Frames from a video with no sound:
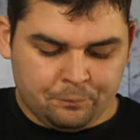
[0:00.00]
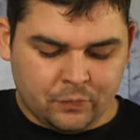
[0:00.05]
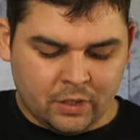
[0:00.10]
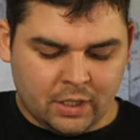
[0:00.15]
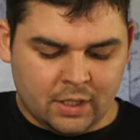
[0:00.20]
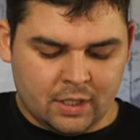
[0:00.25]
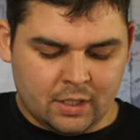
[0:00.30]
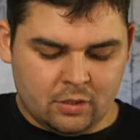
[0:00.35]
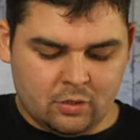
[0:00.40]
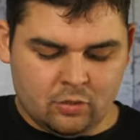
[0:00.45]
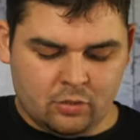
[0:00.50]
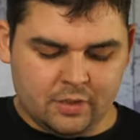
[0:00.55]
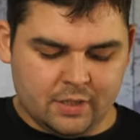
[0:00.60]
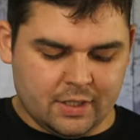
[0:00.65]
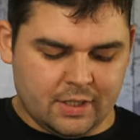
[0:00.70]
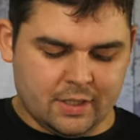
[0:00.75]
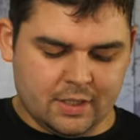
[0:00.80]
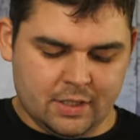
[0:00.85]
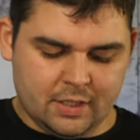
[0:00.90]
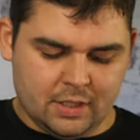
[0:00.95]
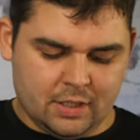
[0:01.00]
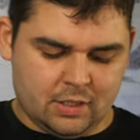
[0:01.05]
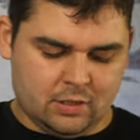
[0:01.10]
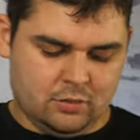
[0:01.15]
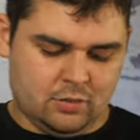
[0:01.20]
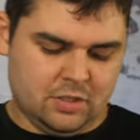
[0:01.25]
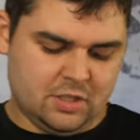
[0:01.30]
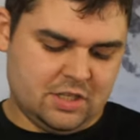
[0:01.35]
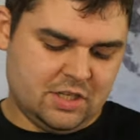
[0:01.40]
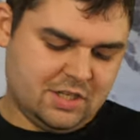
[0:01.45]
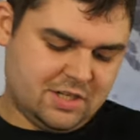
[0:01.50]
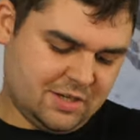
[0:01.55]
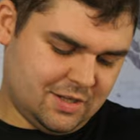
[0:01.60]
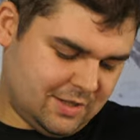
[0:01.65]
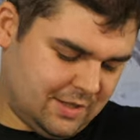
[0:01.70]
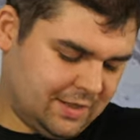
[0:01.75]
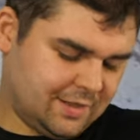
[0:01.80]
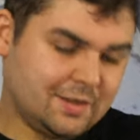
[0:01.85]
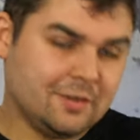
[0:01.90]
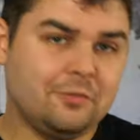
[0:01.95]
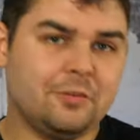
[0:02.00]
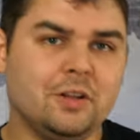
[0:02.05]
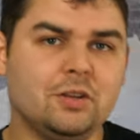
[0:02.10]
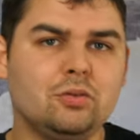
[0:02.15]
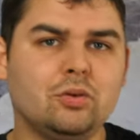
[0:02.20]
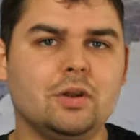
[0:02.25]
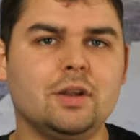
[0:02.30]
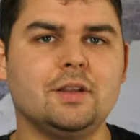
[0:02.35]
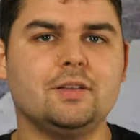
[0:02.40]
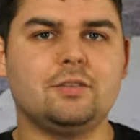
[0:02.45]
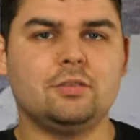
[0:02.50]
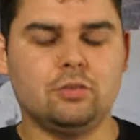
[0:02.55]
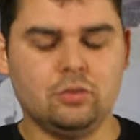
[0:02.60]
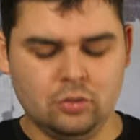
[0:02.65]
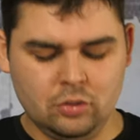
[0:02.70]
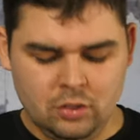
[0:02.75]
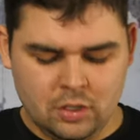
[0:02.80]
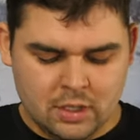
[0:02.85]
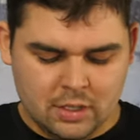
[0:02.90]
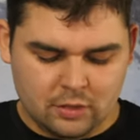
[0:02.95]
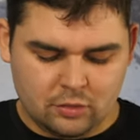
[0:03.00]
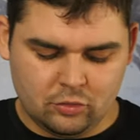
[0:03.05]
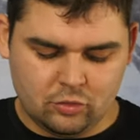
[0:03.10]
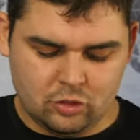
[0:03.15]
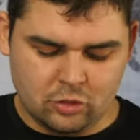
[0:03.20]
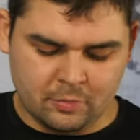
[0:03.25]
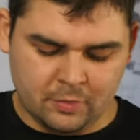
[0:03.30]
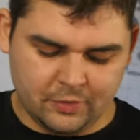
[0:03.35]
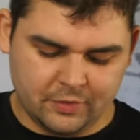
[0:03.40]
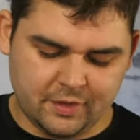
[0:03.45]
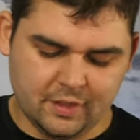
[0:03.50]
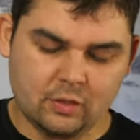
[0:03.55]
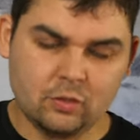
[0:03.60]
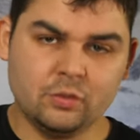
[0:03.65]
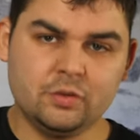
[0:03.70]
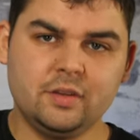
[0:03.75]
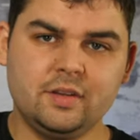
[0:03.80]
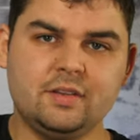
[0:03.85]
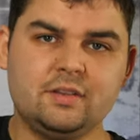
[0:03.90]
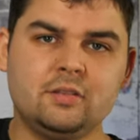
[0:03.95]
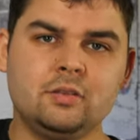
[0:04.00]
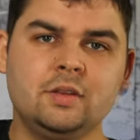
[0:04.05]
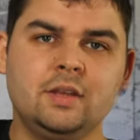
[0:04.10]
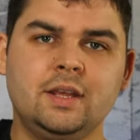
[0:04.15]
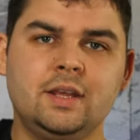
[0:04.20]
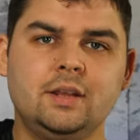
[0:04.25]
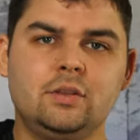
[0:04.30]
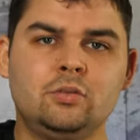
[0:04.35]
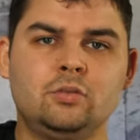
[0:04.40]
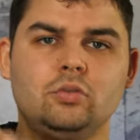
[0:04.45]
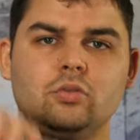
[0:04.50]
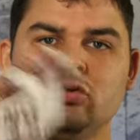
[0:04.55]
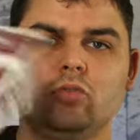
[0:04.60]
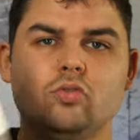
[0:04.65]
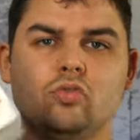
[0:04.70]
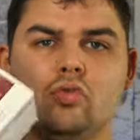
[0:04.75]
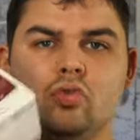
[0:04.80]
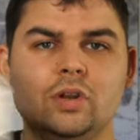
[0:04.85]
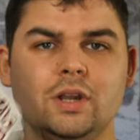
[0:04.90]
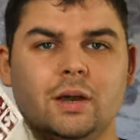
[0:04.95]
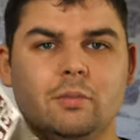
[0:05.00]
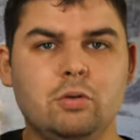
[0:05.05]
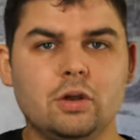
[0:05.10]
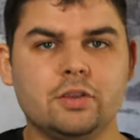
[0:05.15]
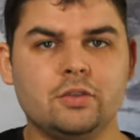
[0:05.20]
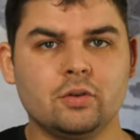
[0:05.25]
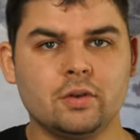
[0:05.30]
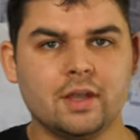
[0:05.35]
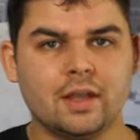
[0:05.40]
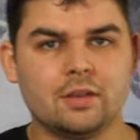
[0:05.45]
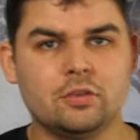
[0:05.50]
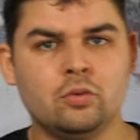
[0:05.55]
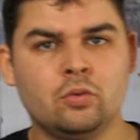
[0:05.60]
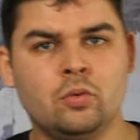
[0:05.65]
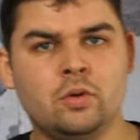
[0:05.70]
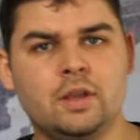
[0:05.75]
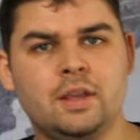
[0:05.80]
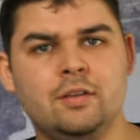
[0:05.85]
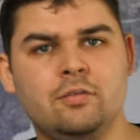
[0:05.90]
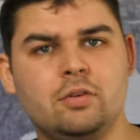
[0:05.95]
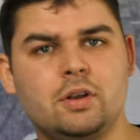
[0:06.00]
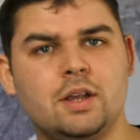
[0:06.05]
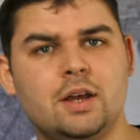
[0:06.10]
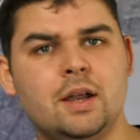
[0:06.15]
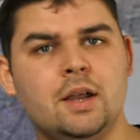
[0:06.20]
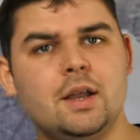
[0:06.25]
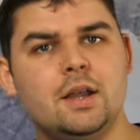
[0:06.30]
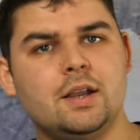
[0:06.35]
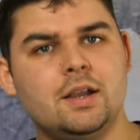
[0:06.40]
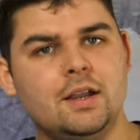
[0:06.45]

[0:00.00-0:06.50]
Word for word: Hein. on, a, on, a, déjà assez fait le tour là-dessus. Comment c'est conditionné Donc du coup, la boîte en carton et voilà.